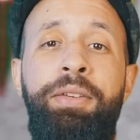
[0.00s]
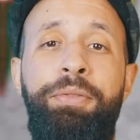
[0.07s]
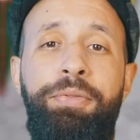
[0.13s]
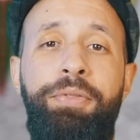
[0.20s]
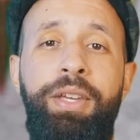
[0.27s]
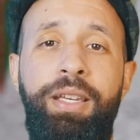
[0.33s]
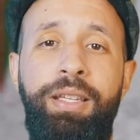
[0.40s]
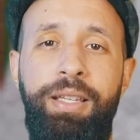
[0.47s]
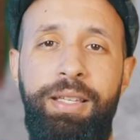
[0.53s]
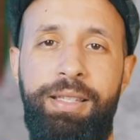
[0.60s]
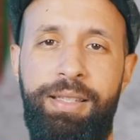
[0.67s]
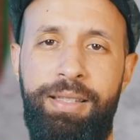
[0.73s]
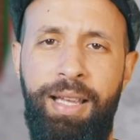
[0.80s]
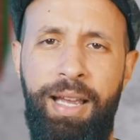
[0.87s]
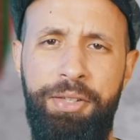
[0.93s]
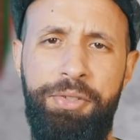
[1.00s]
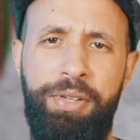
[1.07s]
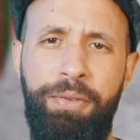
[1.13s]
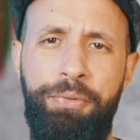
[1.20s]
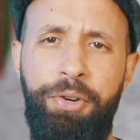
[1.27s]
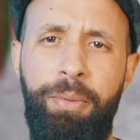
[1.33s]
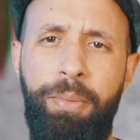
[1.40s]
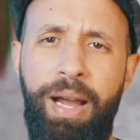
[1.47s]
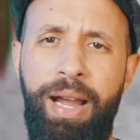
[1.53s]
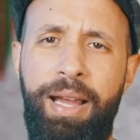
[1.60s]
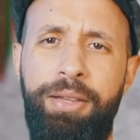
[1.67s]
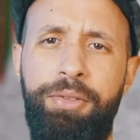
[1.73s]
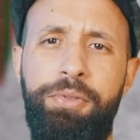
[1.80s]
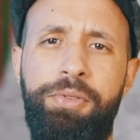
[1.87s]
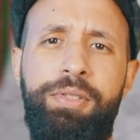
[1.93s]
Enfim, estádios
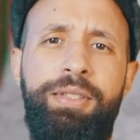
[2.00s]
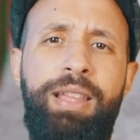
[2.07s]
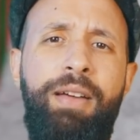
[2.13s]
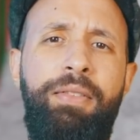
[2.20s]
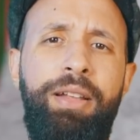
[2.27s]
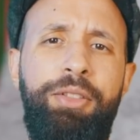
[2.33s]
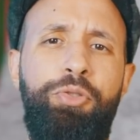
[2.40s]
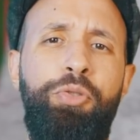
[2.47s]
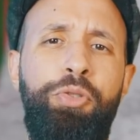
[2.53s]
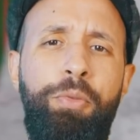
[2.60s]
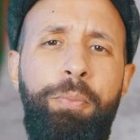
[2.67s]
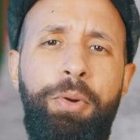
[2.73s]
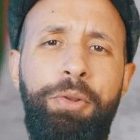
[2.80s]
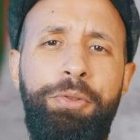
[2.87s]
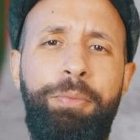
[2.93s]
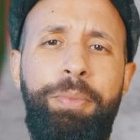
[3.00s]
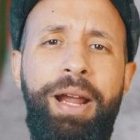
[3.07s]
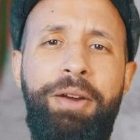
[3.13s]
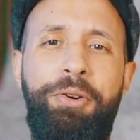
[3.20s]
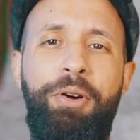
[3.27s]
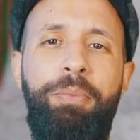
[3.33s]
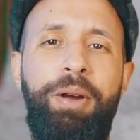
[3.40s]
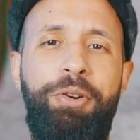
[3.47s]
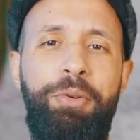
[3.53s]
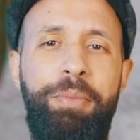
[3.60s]
reformados, estava tudo pronto para a Copa